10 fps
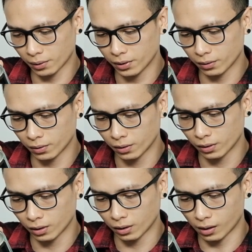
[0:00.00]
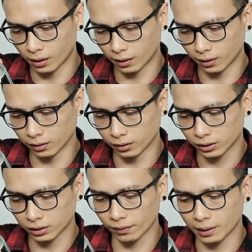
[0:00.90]
bao nhiêu à,
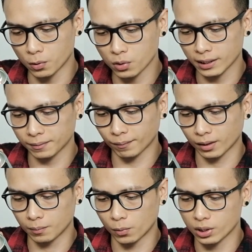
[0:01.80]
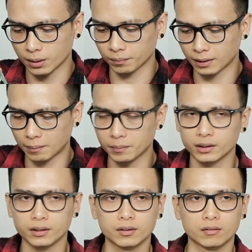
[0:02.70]
6,5 oz
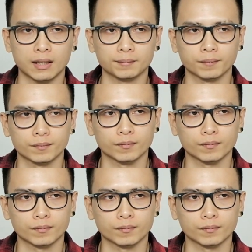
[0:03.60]
184 gram